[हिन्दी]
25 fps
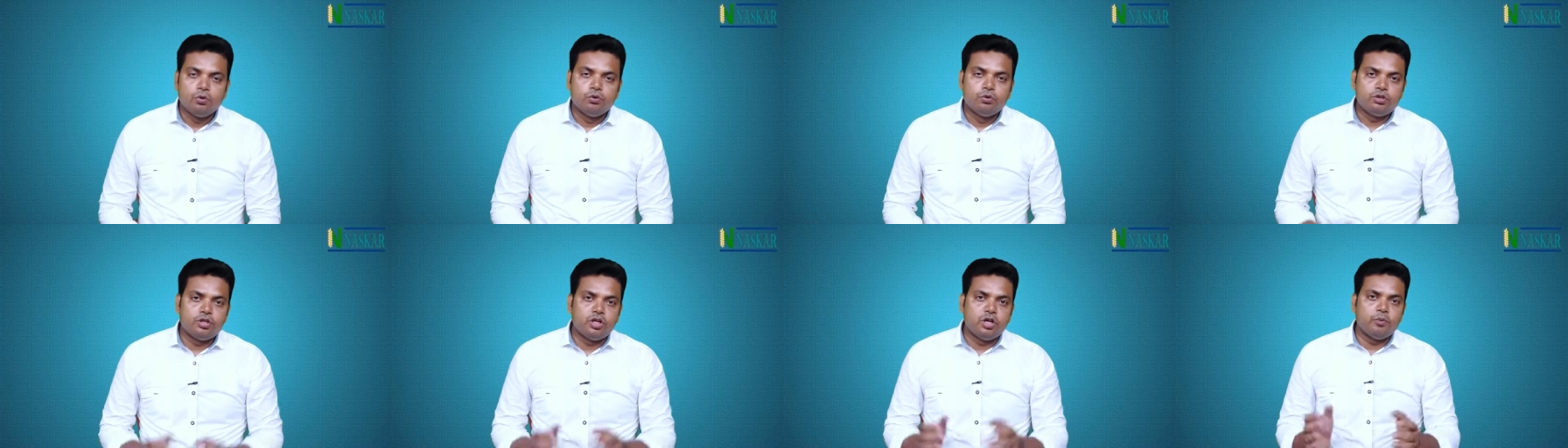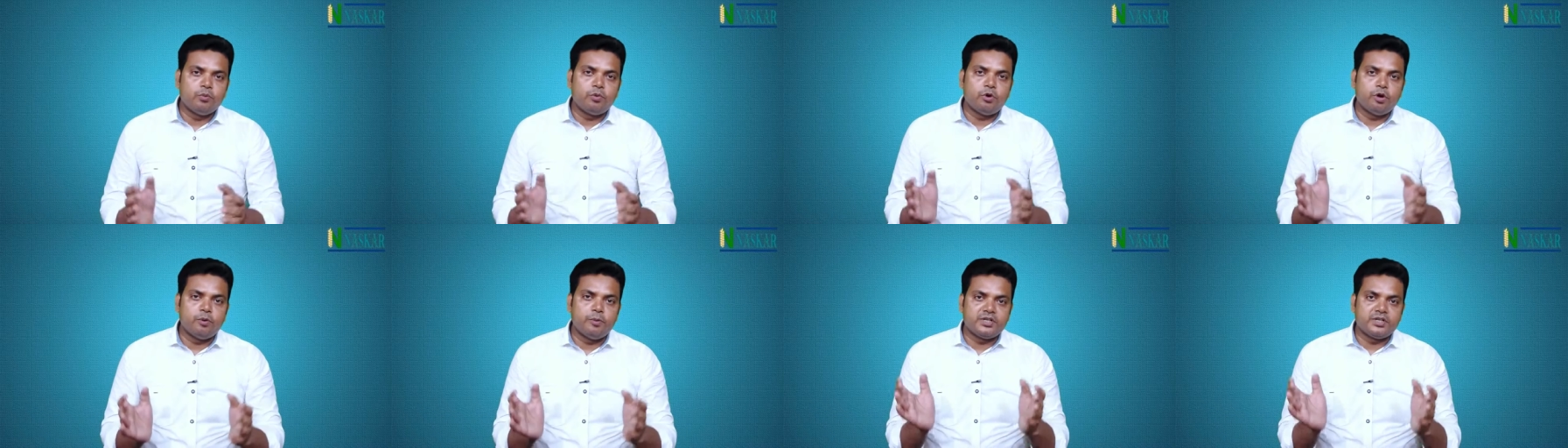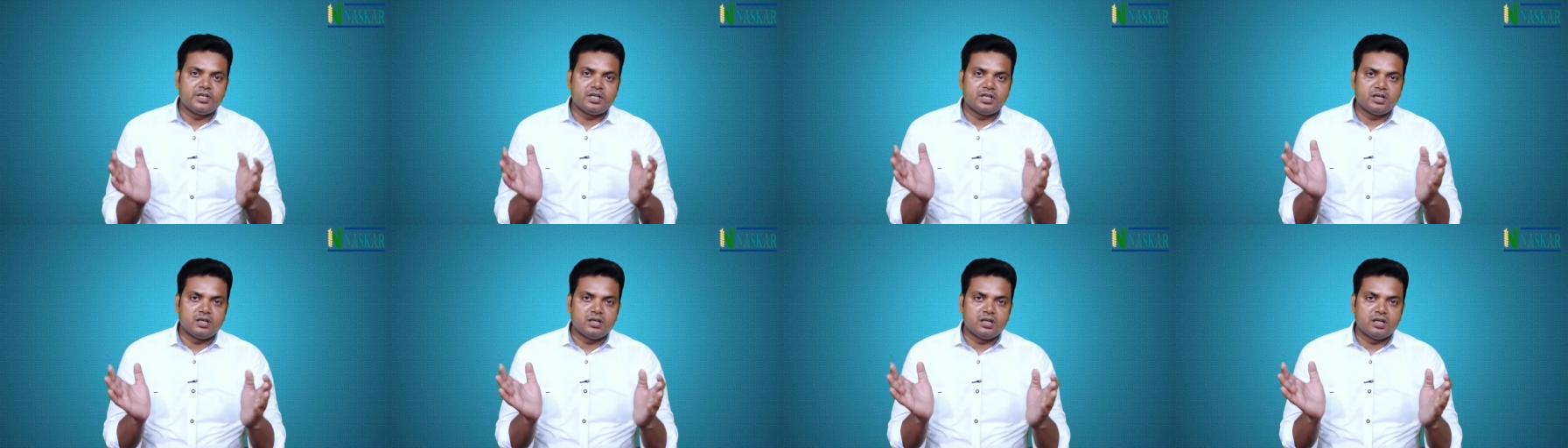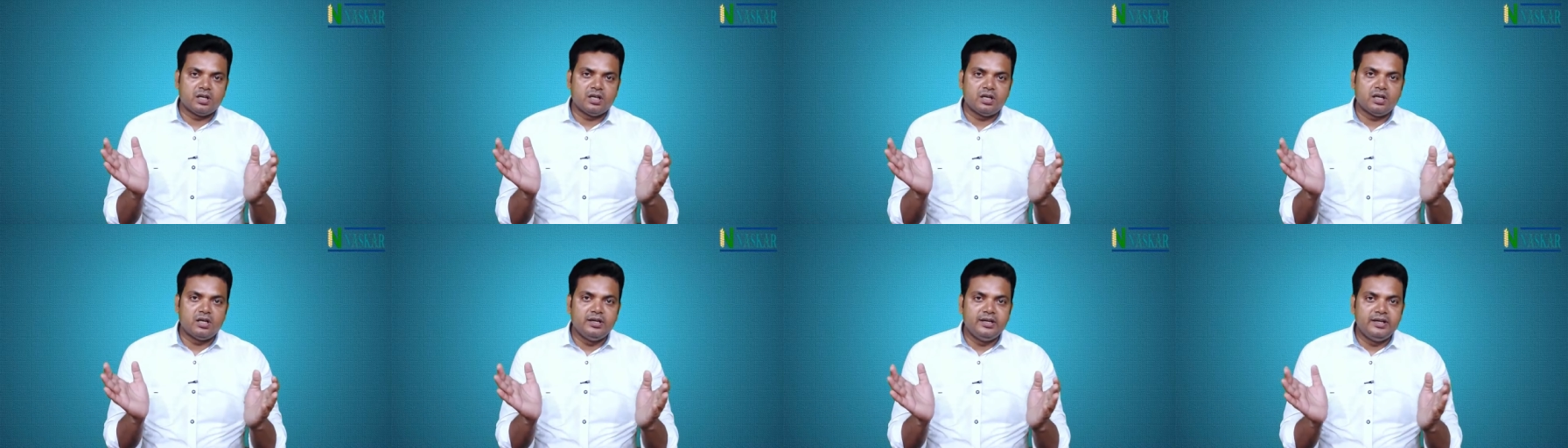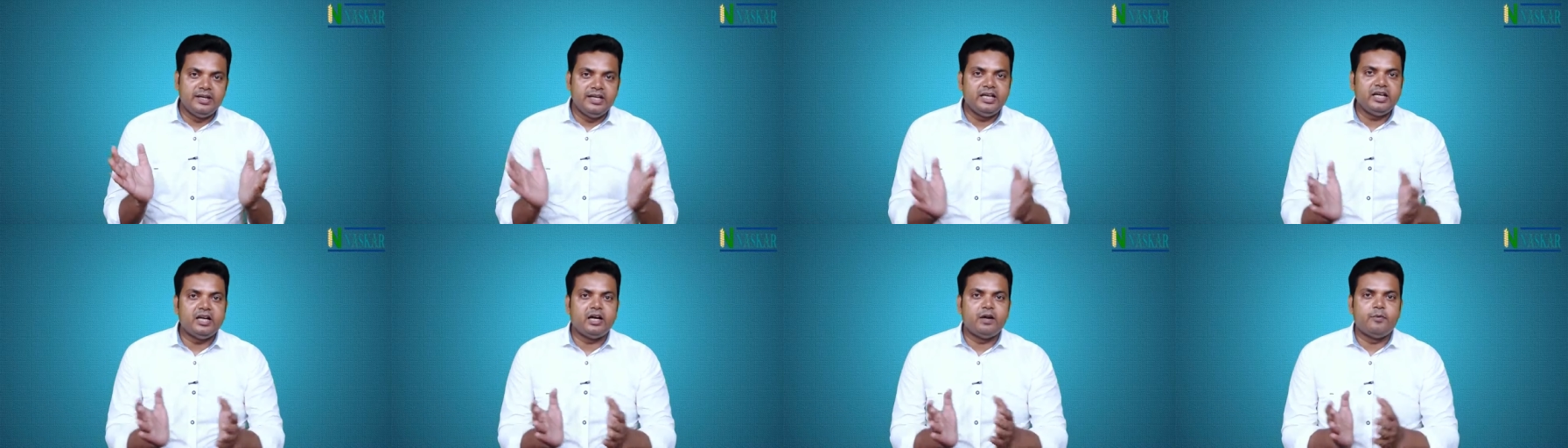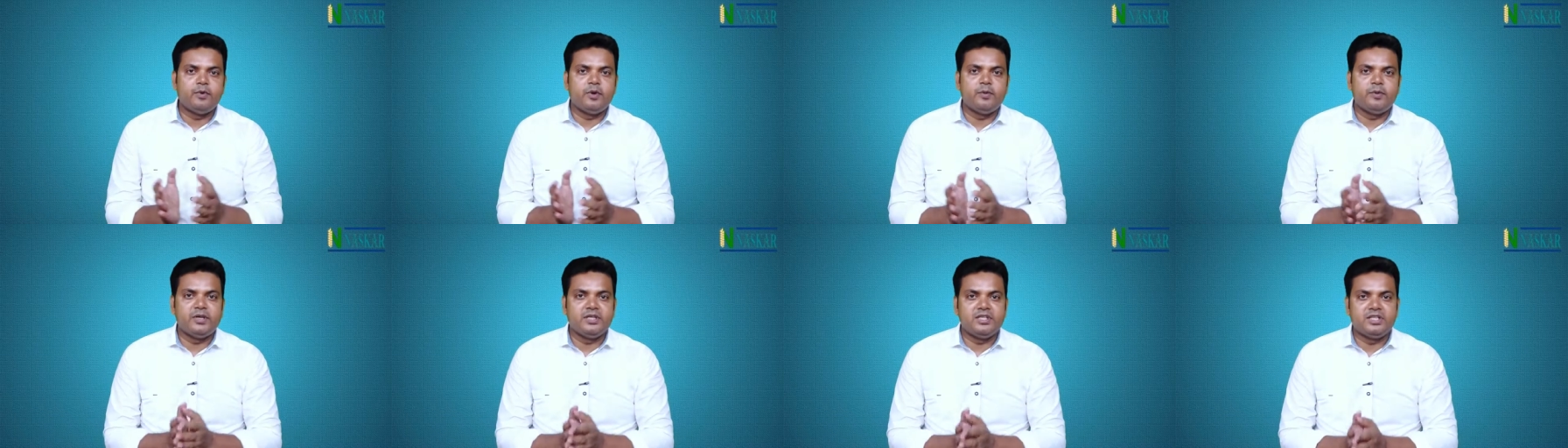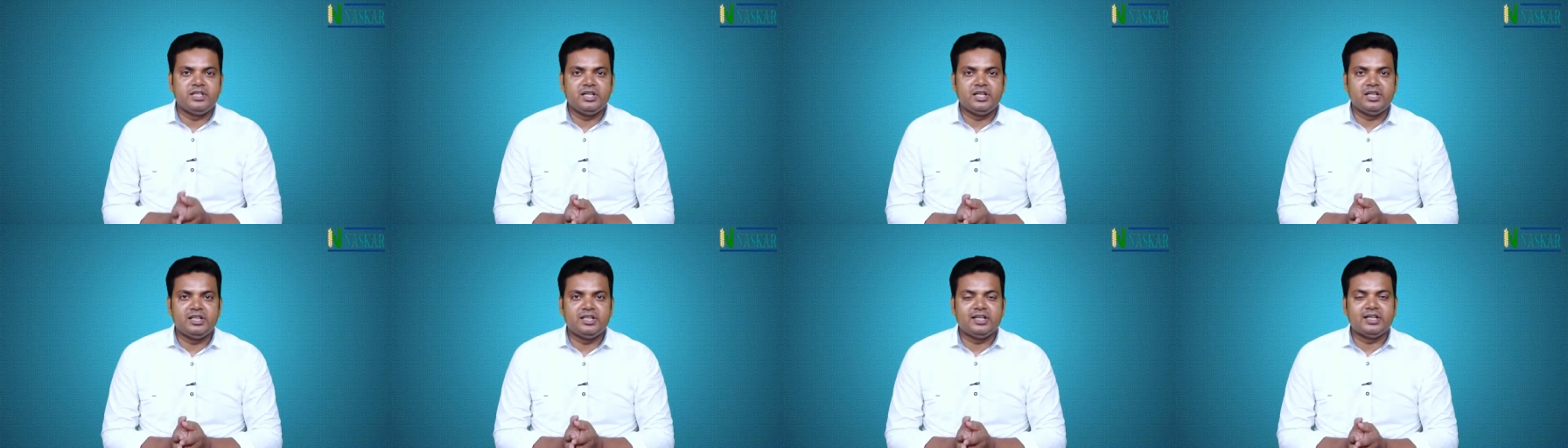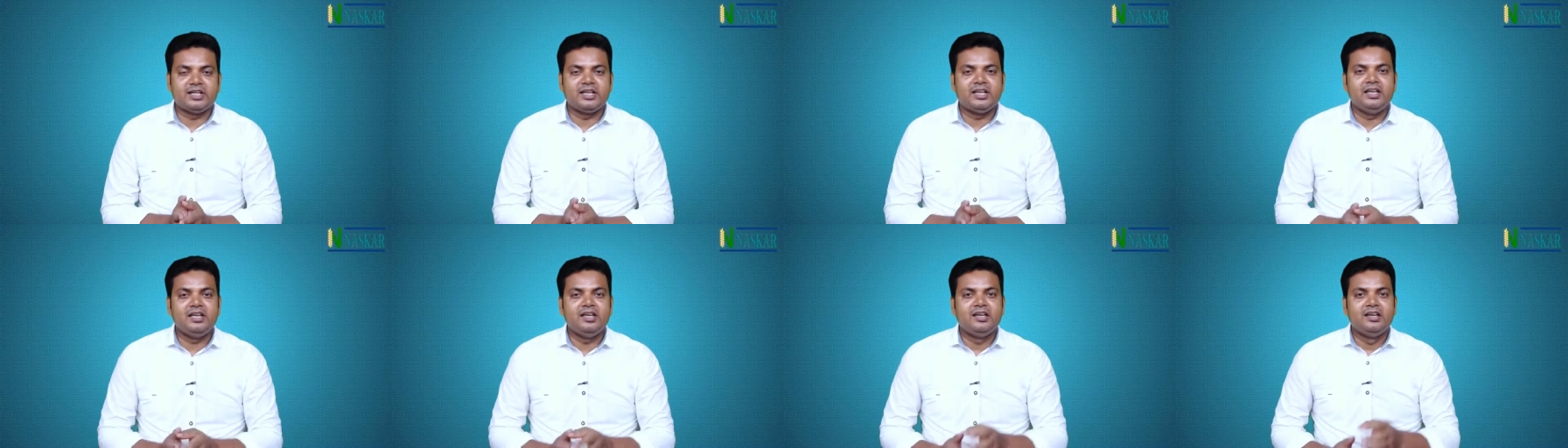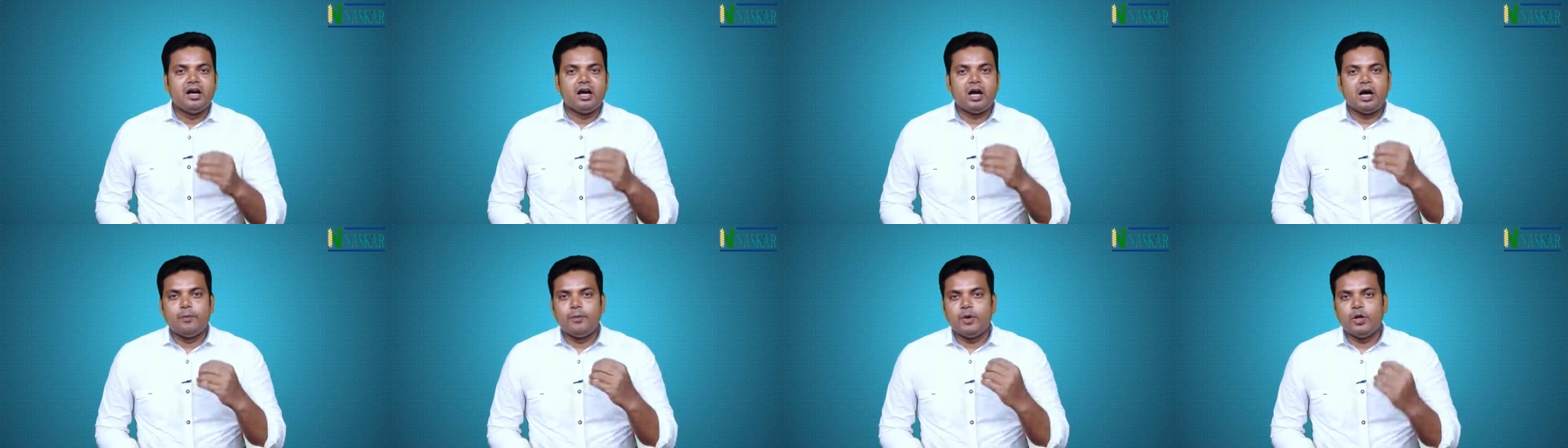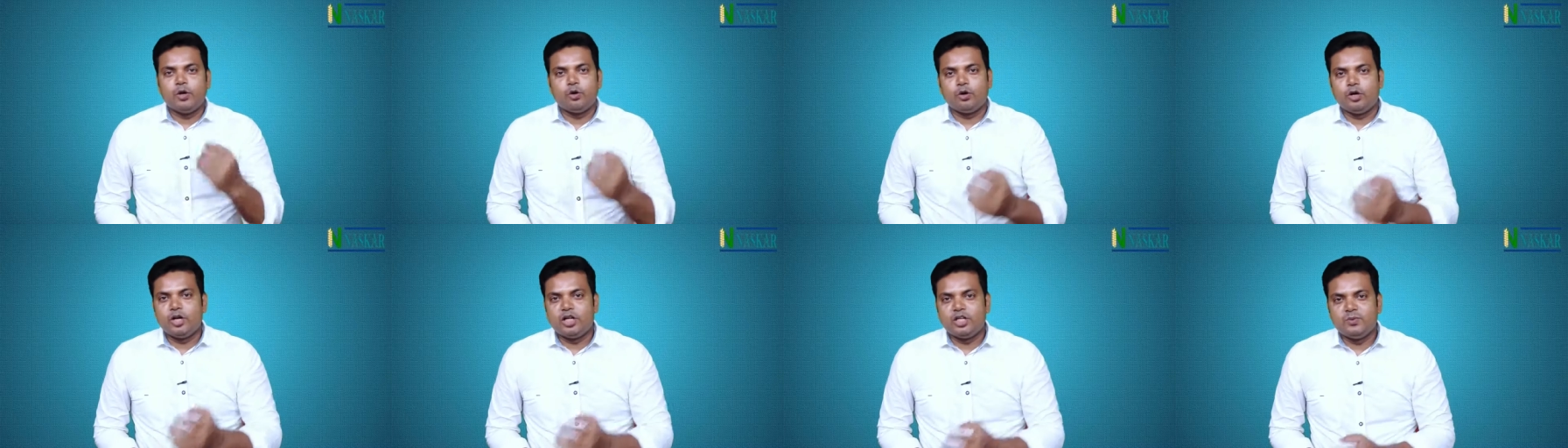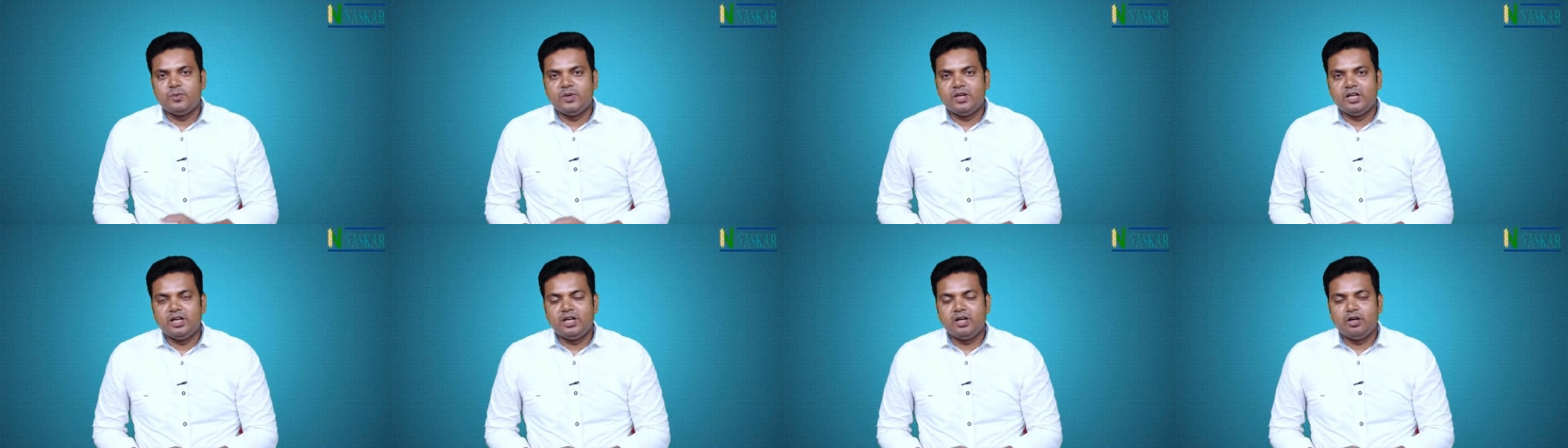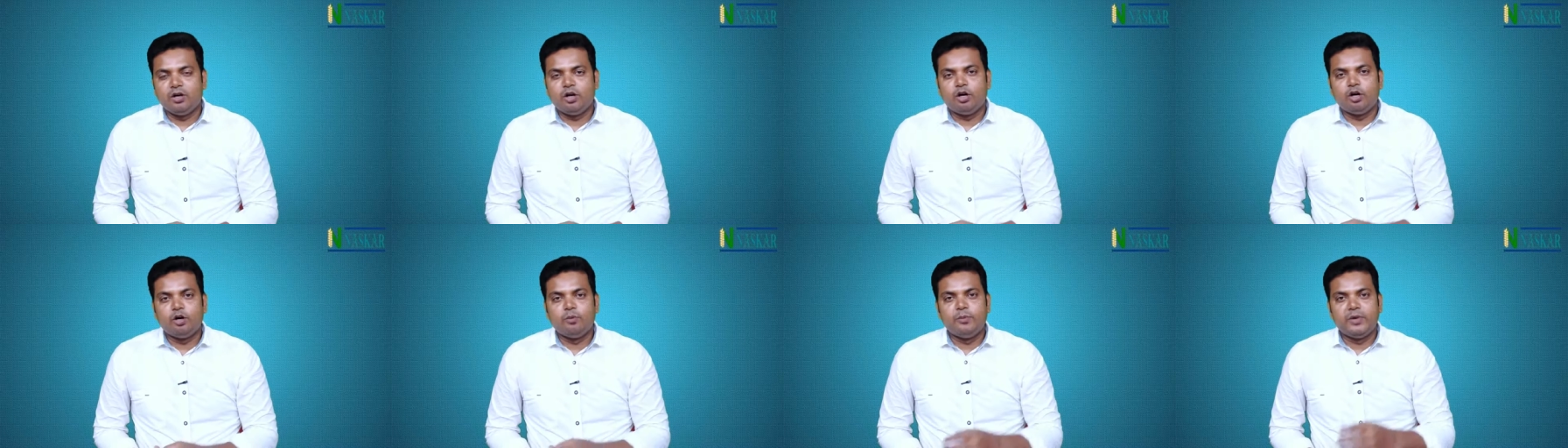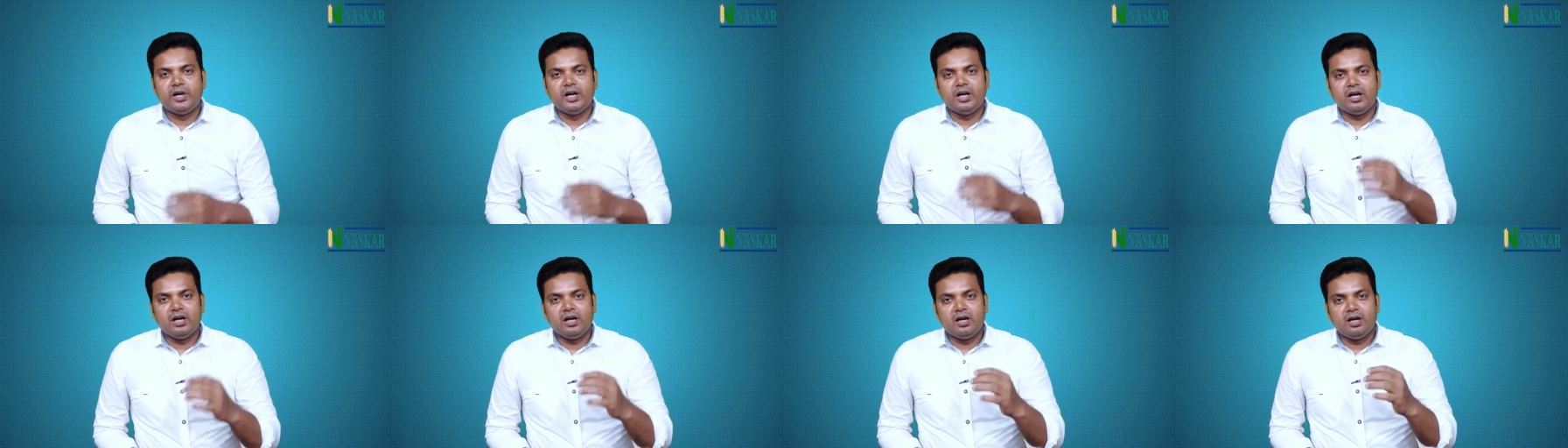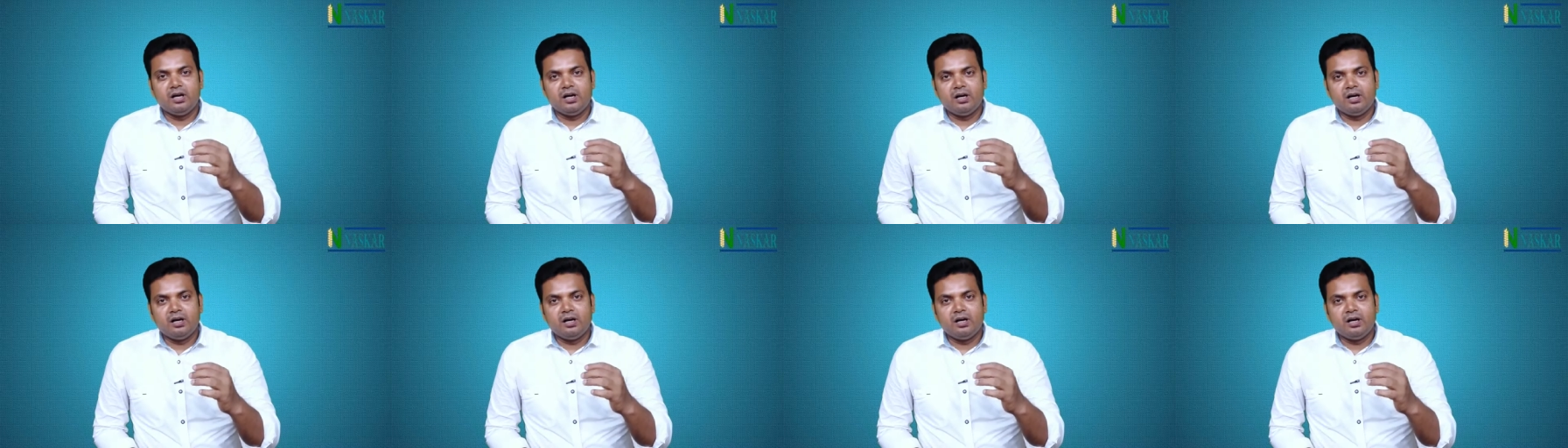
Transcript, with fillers: उस इन्फॉर्मेशन का लिंक हमें भेजिए ताकि हमें नॉलेज मिले और मेरा